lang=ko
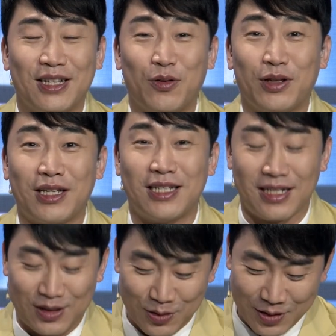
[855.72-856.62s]
네, 오늘의
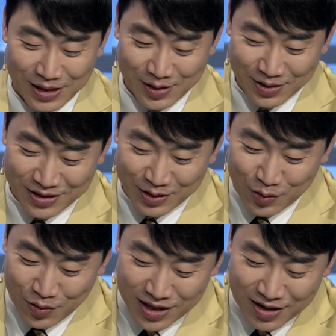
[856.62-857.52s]
지스톡에서는
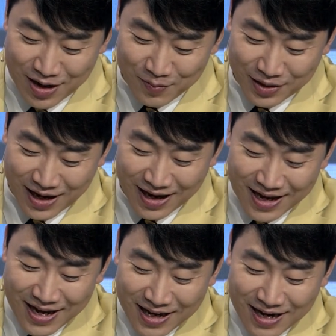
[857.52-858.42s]
슈카님과 함께
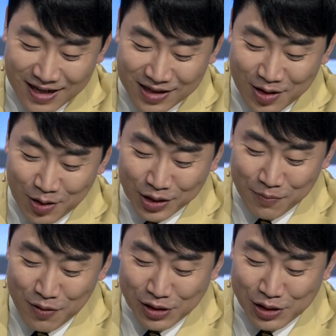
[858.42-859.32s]
네. 카트라이더 러시
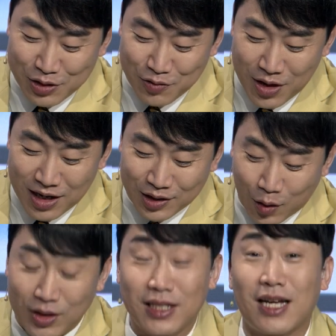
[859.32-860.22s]
플러스와
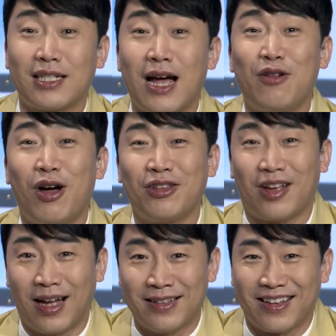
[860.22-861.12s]
전기차의 상관관계.
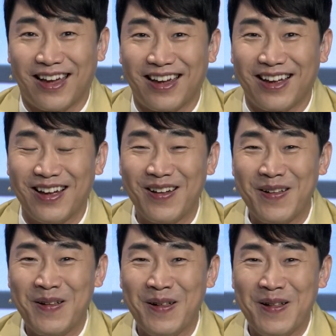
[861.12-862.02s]
왜 뜰 수밖에
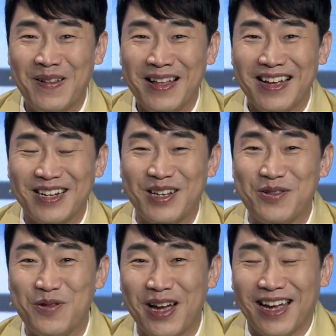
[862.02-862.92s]
없는가. 그리고
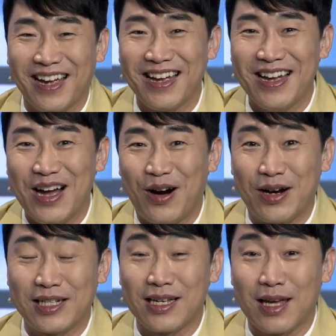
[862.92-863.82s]
왜 어,
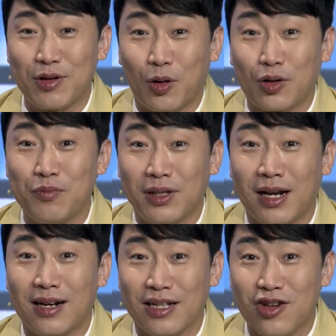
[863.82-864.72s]
레이싱 게임은 어떤
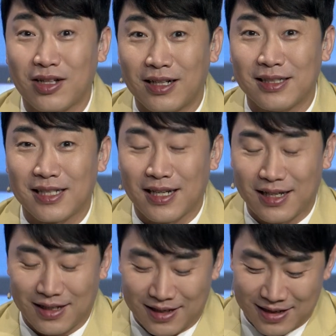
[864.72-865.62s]
미래를 가져야 되는지. 그
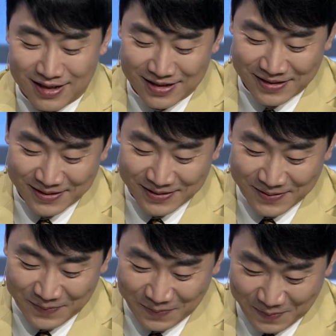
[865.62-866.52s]
미래 지향적인
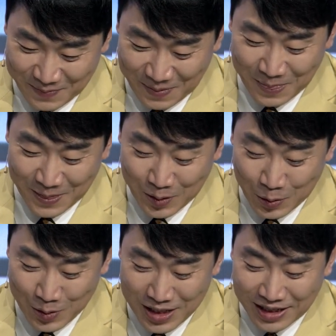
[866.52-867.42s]
게임이 돼야 된다. 네,
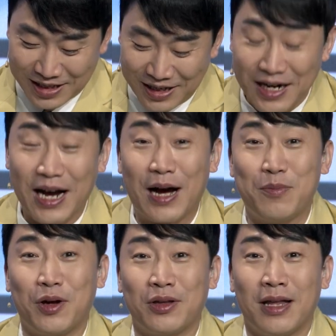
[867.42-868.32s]
이런 얘기를
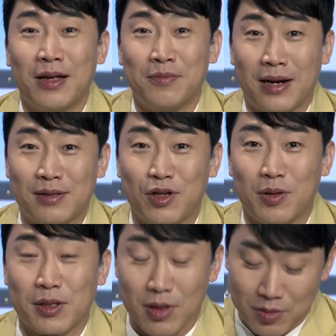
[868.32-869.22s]
한번
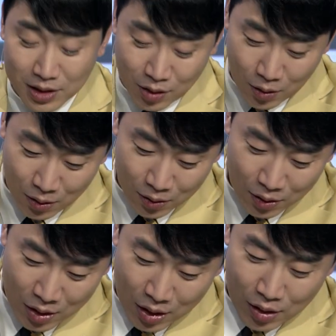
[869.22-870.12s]
말씀드려봤습니다. 그럼 끝으로
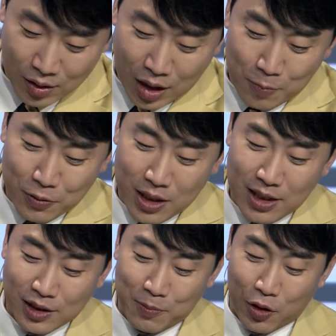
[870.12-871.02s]
네. 어,
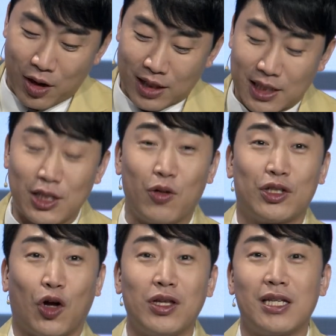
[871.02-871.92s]
카로프레인에서 변화가 찾아올
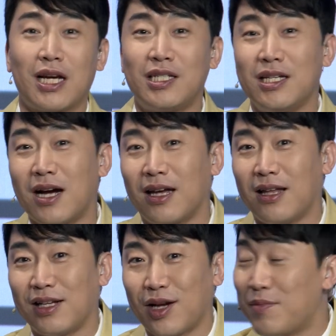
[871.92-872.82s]
전기차 시장에
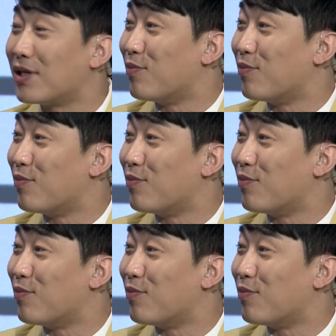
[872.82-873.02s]
대해서 한 말씀